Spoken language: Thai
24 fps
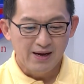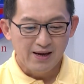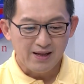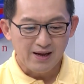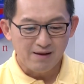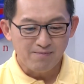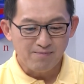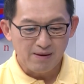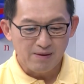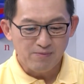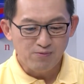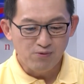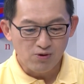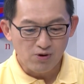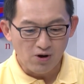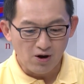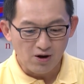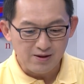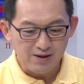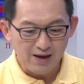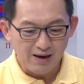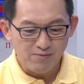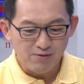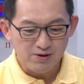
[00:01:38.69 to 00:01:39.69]
ท่านเป็นผู้ก่อ
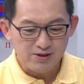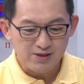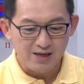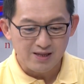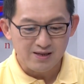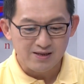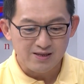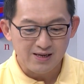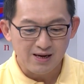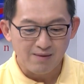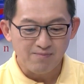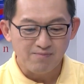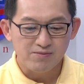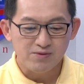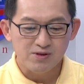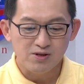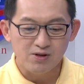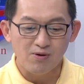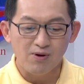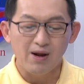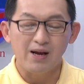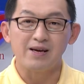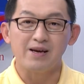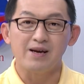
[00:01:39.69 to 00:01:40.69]
ตั้งบริษัทซับโซ
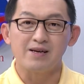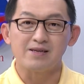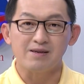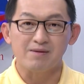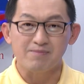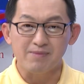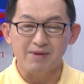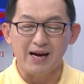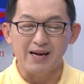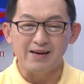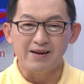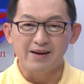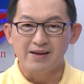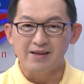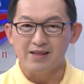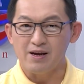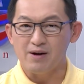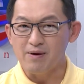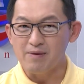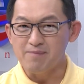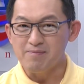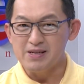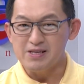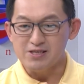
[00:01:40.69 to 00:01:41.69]
ลาเรียจำกัด แต่
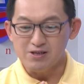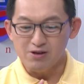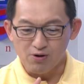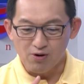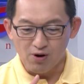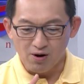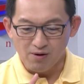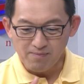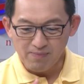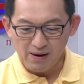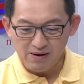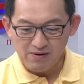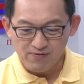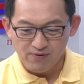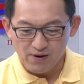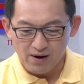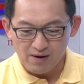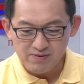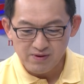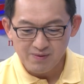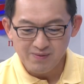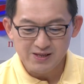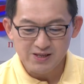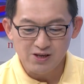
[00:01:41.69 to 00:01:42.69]
ว่าเป็นเจ้าของแพลตฟอร์ม
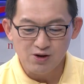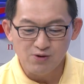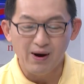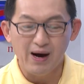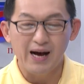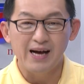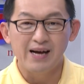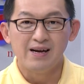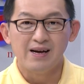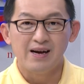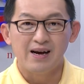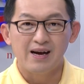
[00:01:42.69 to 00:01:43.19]
ที่มีชื่อว่า